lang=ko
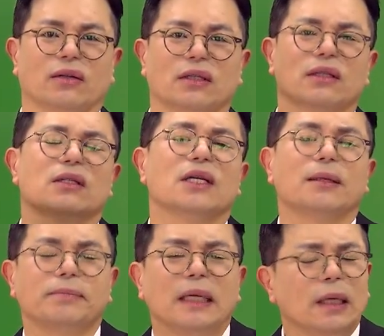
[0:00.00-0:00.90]
그래서
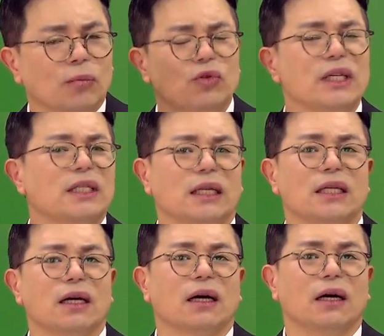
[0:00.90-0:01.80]
참 문제
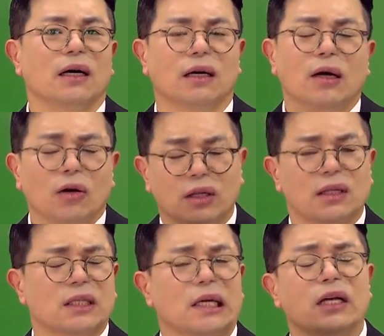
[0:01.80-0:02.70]
자체가 이렇게
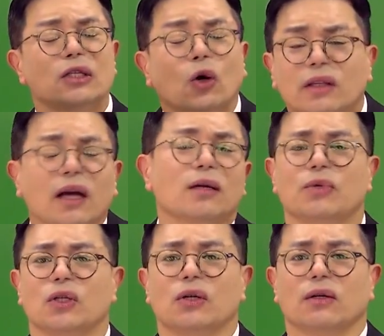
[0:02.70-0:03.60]

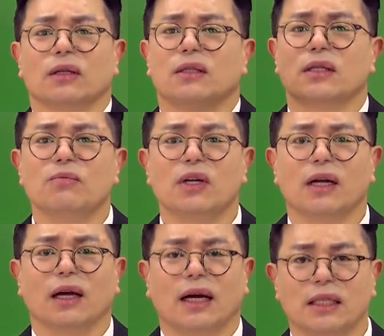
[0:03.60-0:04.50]
역대급이죠. 그래서 십 년
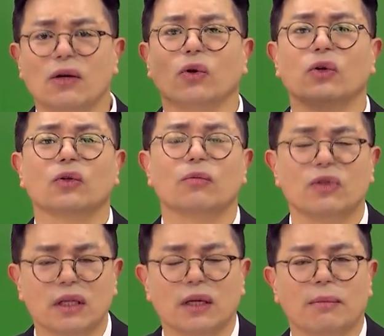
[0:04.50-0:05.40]
안에 가장 어려웠던
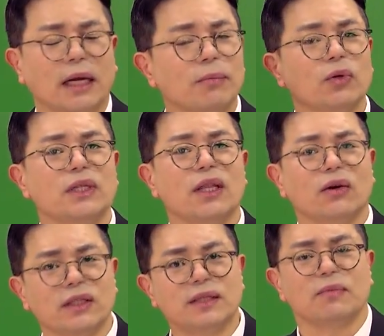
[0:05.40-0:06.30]
문제들이 많이 포진되어
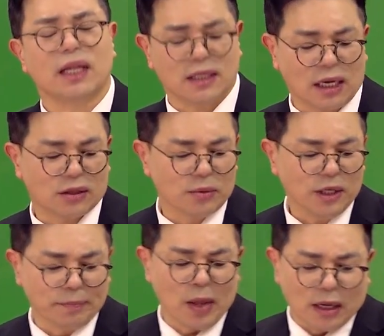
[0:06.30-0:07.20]
있습니다. 자,
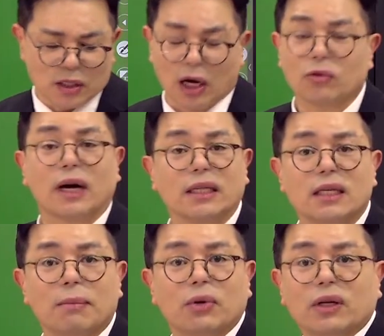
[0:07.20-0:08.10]
그러면 저하고 같이
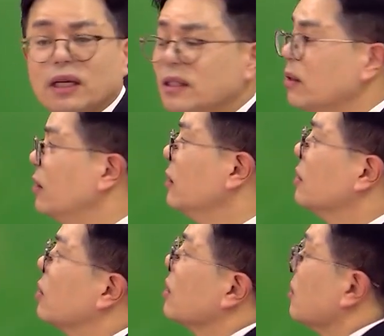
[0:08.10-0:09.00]
한번 해설 들어가서